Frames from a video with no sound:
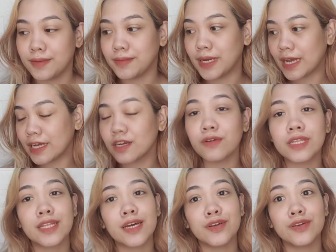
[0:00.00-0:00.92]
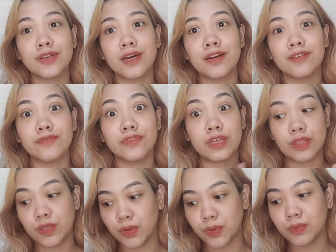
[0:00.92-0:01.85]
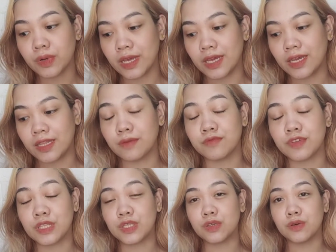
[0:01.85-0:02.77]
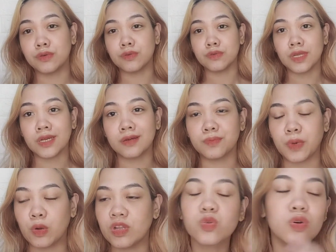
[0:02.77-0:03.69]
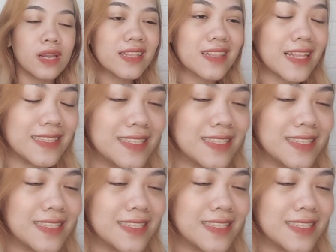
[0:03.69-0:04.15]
magagawa tayo ng video and a video na ulit-ulit.